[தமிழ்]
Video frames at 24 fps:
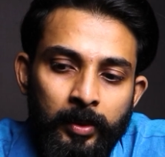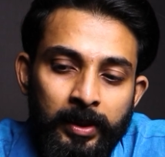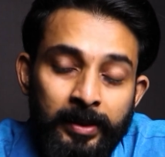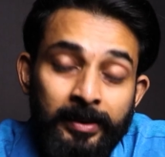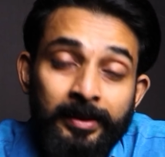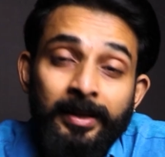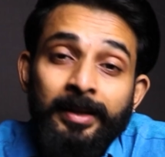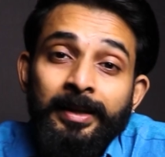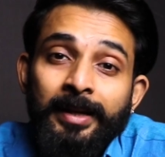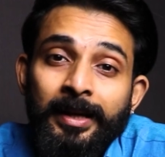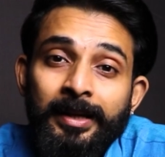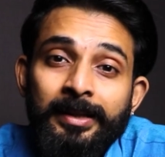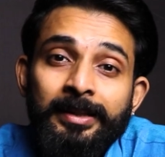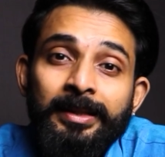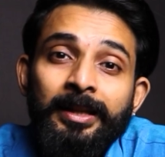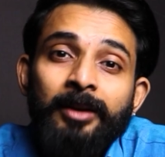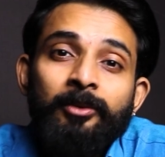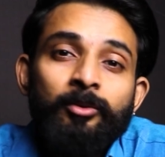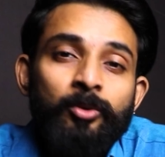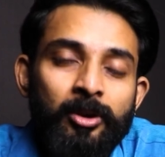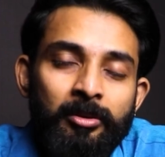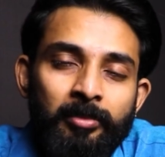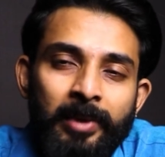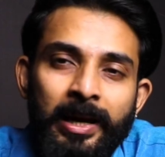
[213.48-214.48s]
இந்த நேரத்தில்
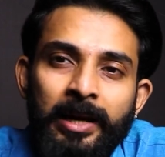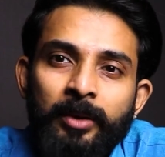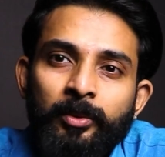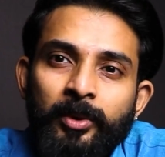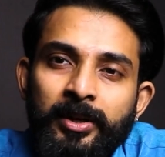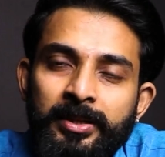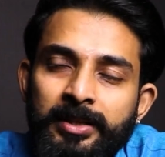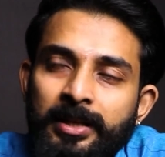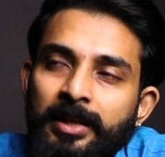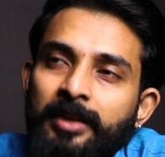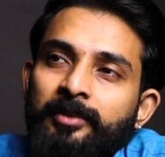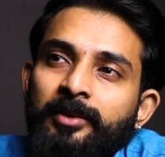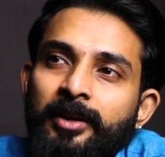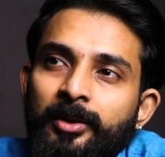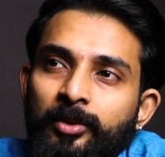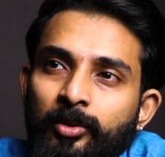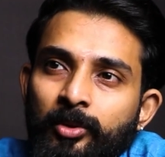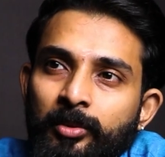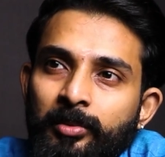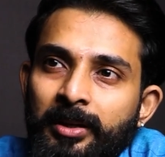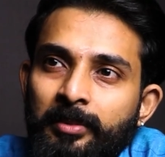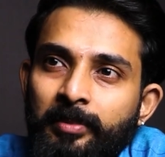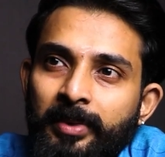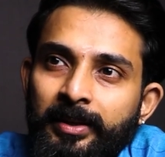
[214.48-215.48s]
அவங்களோட மைண்ட் வாய்ஸ் என்னவாக
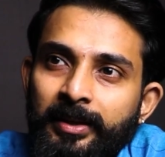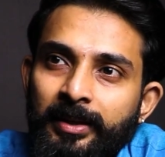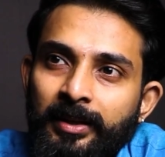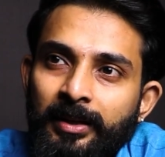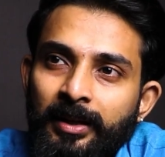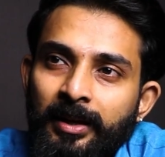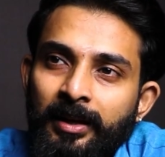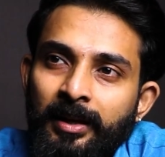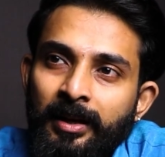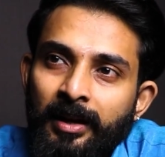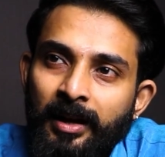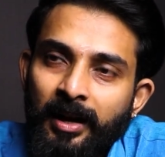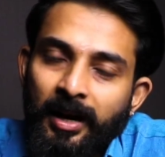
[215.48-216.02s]
இருக்கும் அப்படின்னு பார்த்தீங்கன்னா